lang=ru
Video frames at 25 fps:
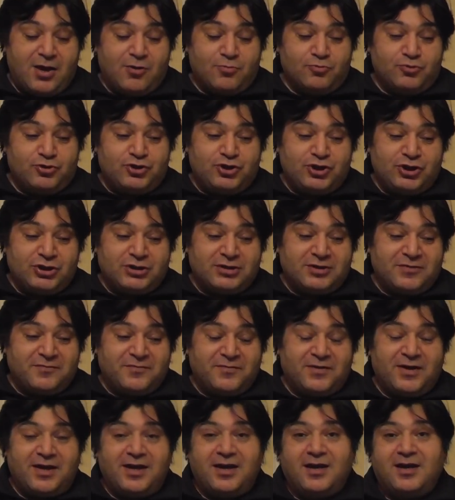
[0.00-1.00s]

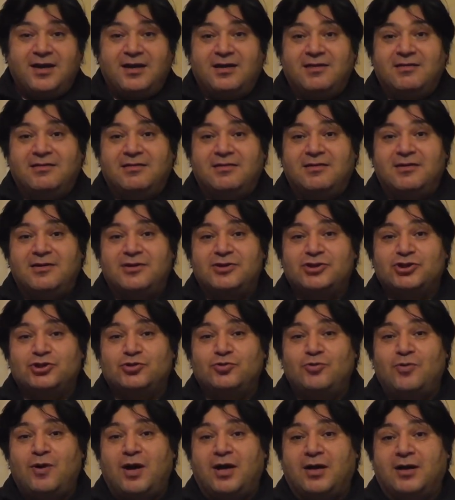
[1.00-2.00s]
Учитывая, э,
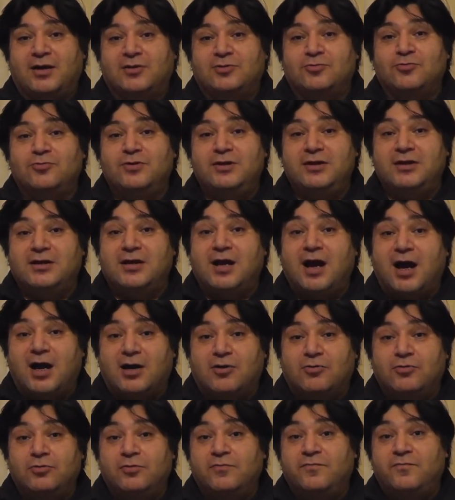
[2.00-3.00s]
что Анатолий
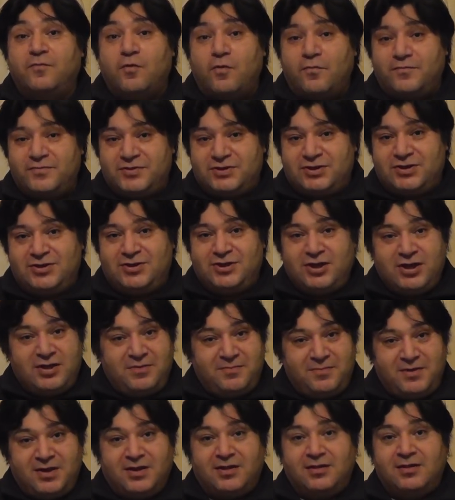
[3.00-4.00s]
Карл вовсе не
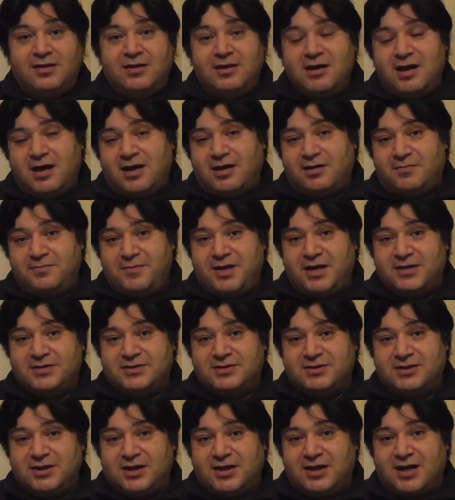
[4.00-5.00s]
имел
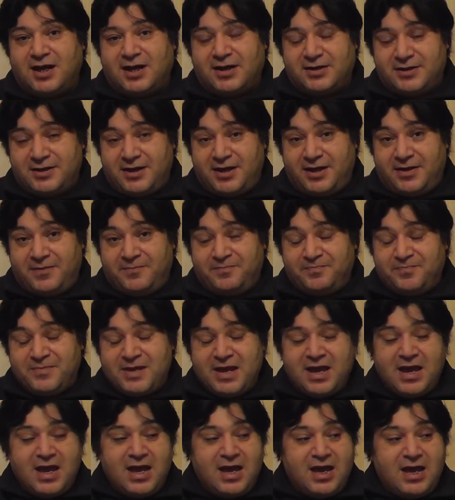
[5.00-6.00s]
армянских корней,
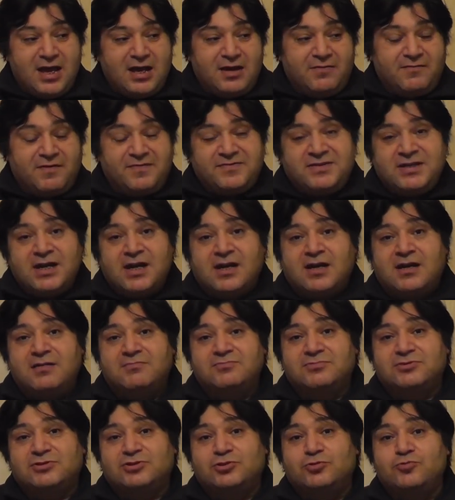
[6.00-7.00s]
во
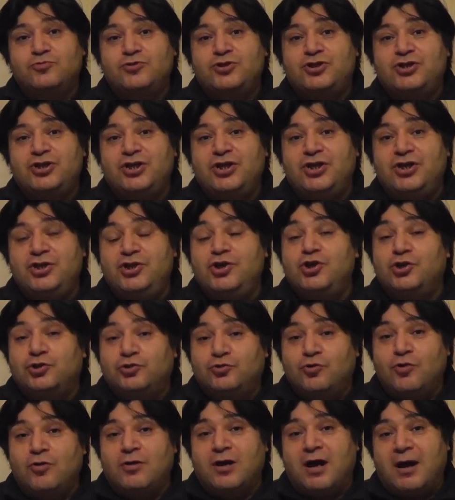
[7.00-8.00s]
всяком случае,
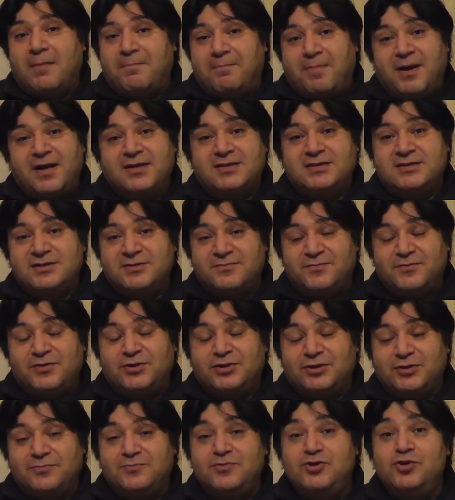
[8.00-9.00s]
никто копаться в
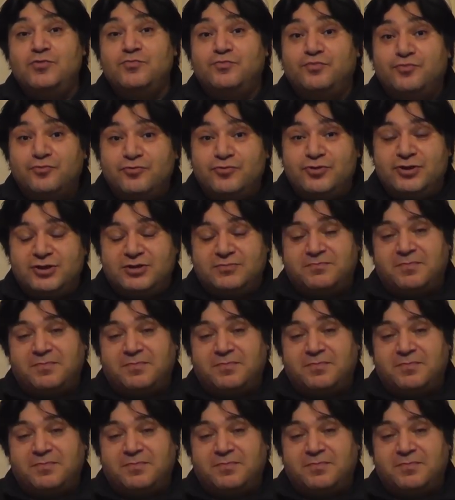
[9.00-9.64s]
этом не будет,